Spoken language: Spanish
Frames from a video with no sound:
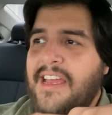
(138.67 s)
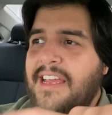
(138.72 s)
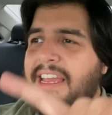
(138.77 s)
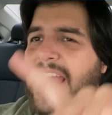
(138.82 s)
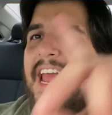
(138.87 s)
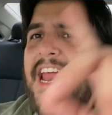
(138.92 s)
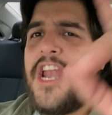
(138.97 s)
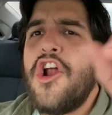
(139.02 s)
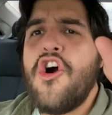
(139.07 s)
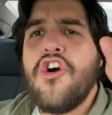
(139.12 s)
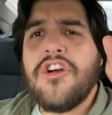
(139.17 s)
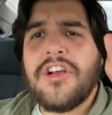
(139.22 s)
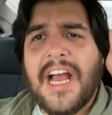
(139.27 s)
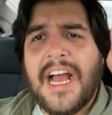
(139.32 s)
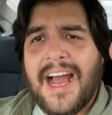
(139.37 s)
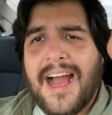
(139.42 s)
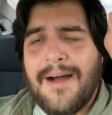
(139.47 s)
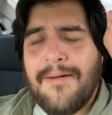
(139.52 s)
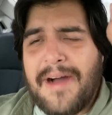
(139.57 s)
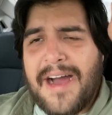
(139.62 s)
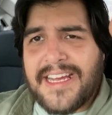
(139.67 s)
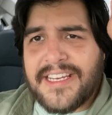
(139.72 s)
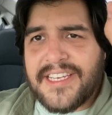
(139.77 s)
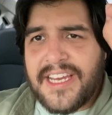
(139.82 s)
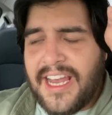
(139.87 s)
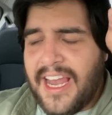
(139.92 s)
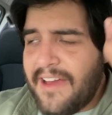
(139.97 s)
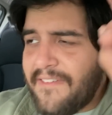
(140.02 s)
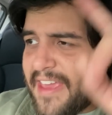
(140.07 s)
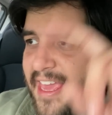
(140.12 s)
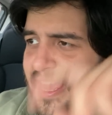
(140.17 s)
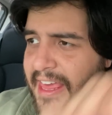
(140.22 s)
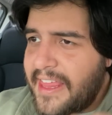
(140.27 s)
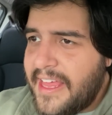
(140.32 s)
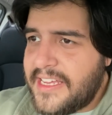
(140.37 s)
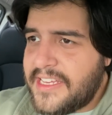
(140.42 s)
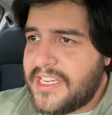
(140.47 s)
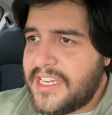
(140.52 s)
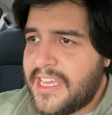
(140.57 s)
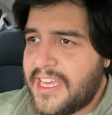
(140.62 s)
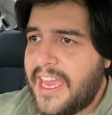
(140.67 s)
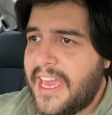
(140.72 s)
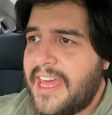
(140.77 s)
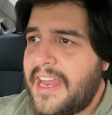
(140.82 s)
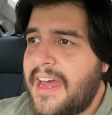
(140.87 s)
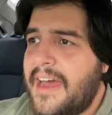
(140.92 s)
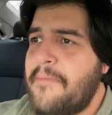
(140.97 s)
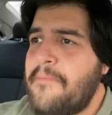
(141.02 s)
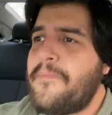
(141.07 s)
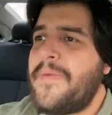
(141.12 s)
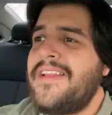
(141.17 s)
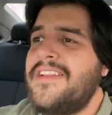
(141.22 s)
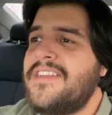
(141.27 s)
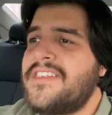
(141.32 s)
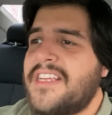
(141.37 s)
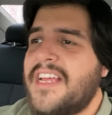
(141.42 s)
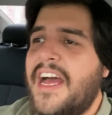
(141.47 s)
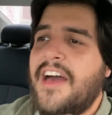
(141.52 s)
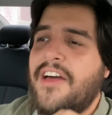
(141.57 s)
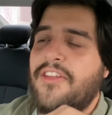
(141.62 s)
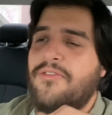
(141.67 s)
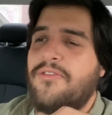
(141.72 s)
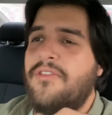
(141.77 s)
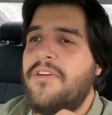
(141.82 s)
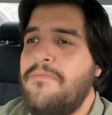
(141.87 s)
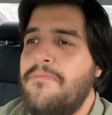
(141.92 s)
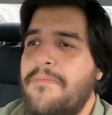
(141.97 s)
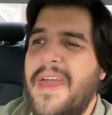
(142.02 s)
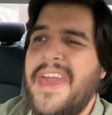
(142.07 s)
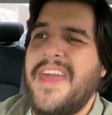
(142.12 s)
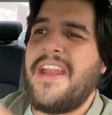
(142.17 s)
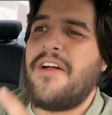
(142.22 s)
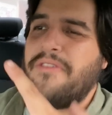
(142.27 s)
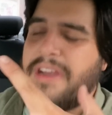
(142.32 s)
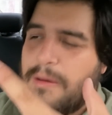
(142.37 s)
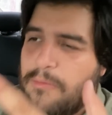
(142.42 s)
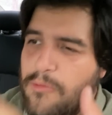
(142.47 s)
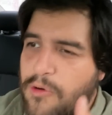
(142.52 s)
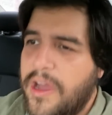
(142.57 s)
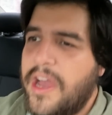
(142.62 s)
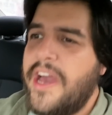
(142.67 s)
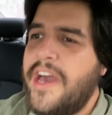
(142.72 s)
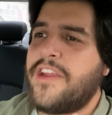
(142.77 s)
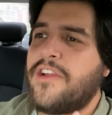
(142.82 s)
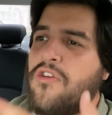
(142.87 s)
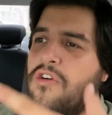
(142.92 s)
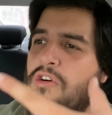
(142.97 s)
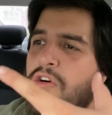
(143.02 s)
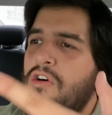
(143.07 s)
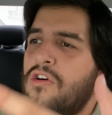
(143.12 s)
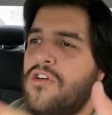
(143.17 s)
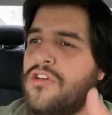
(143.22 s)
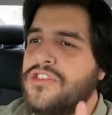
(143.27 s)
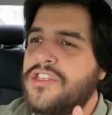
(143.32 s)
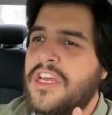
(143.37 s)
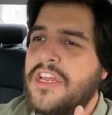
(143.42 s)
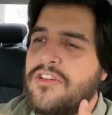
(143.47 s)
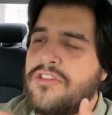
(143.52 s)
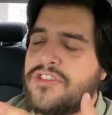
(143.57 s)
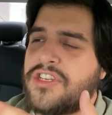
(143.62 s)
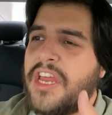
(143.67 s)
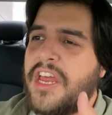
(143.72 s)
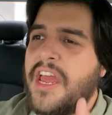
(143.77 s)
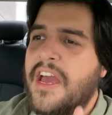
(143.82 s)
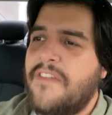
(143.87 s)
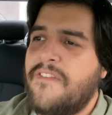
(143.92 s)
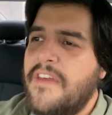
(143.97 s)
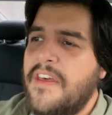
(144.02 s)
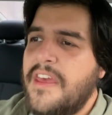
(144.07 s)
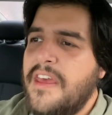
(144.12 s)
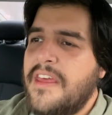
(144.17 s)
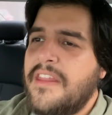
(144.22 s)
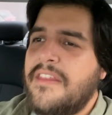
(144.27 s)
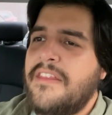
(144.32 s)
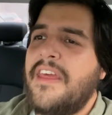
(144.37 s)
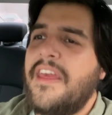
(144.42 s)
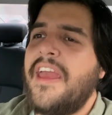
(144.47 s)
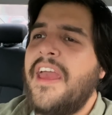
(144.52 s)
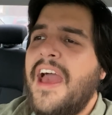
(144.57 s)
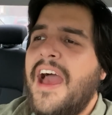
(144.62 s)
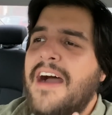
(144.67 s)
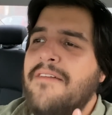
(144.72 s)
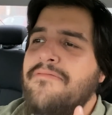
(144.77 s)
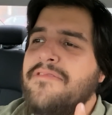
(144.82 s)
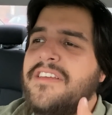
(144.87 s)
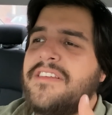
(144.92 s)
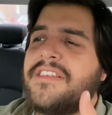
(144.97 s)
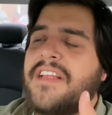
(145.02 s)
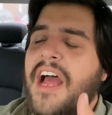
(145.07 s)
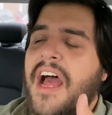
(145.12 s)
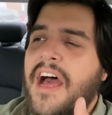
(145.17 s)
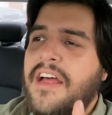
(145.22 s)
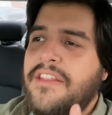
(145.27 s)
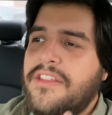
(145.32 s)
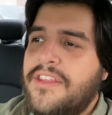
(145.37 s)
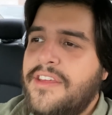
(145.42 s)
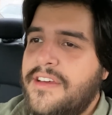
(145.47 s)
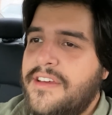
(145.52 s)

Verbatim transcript: que nunca jamás en la vida siquiera han pensado en ver a una mujer con ojos que no sean de amistad